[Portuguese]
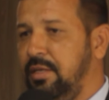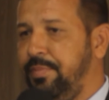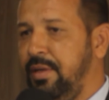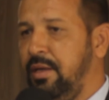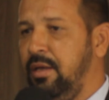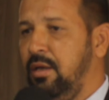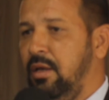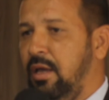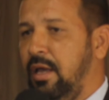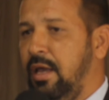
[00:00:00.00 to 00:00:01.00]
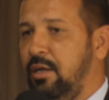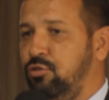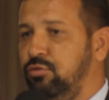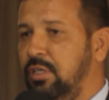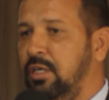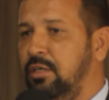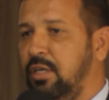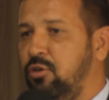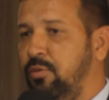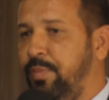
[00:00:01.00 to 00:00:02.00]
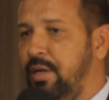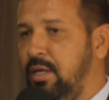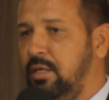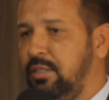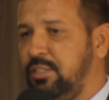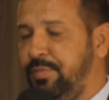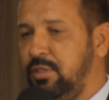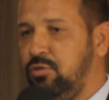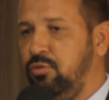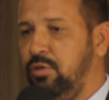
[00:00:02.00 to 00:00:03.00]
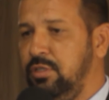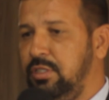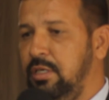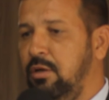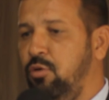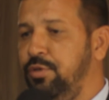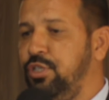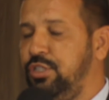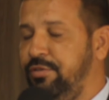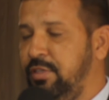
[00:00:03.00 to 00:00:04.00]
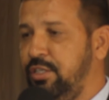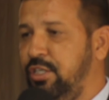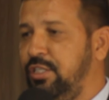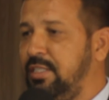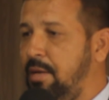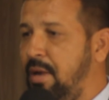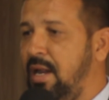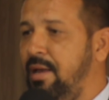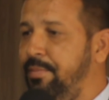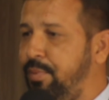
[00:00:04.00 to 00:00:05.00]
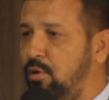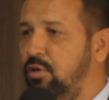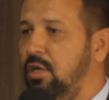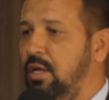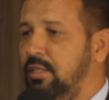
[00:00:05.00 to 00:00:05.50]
sempre é, ajudando, acompanhando as pessoas e o objetivo da gente é trabalhar em prol